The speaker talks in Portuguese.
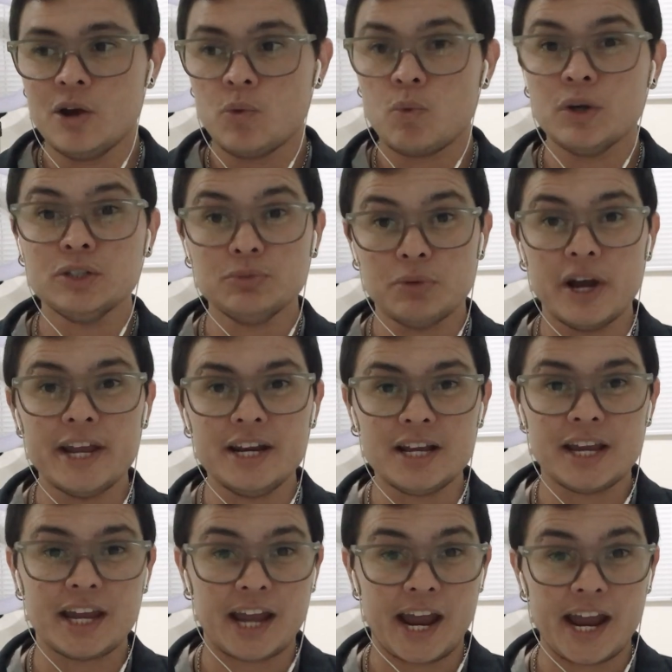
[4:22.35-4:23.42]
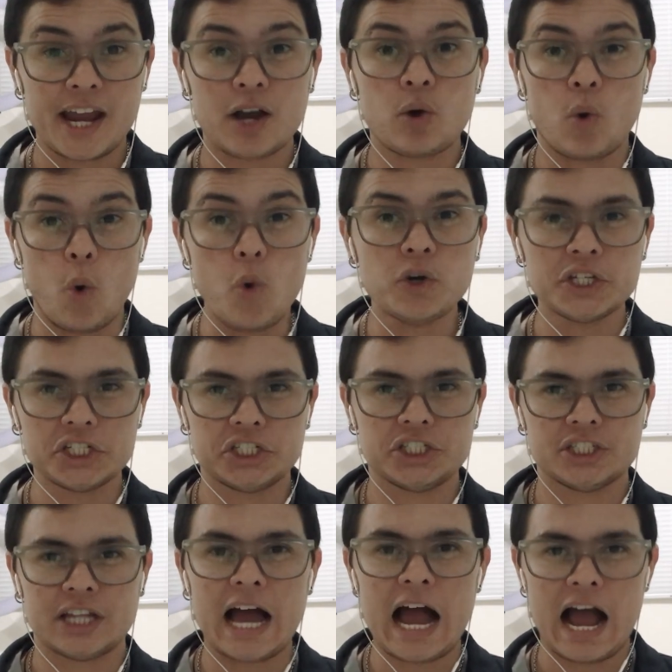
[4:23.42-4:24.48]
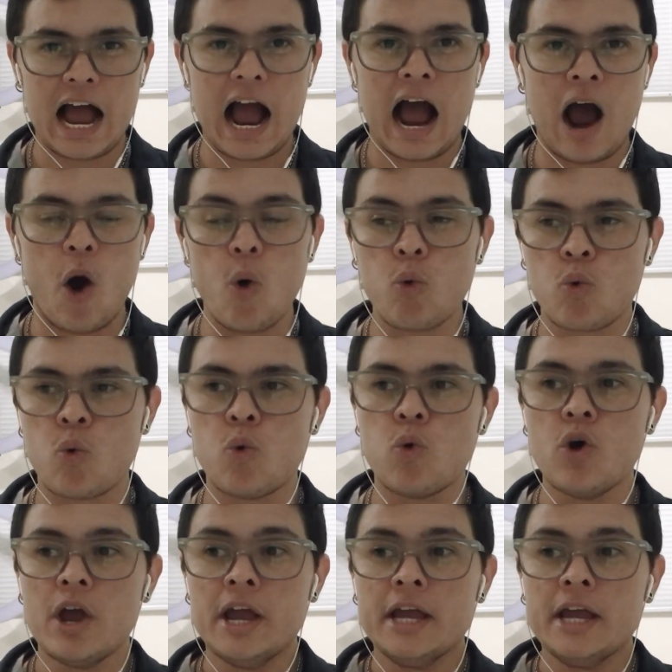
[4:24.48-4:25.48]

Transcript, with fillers: quando ele quer conquistar algo